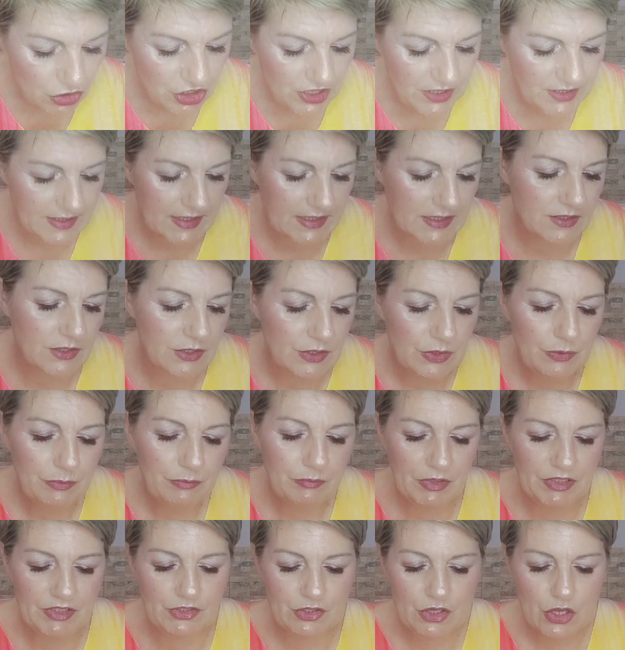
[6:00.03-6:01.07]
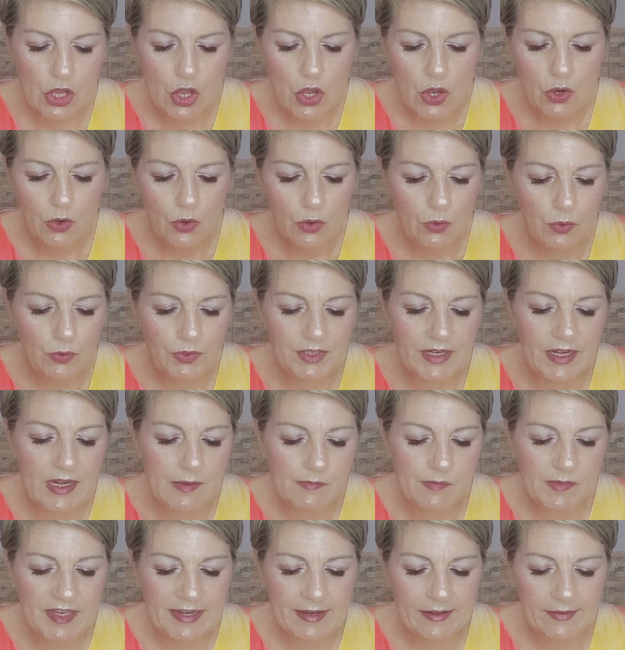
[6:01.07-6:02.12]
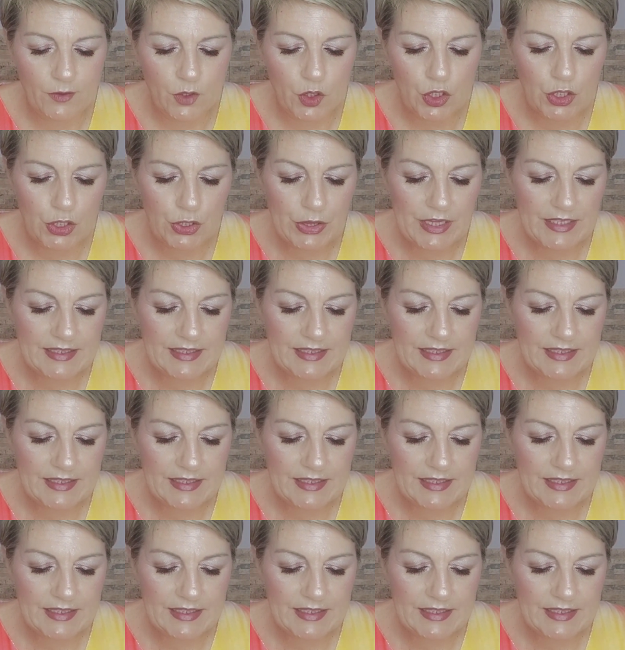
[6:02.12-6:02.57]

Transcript: cositas. Pues un iluminador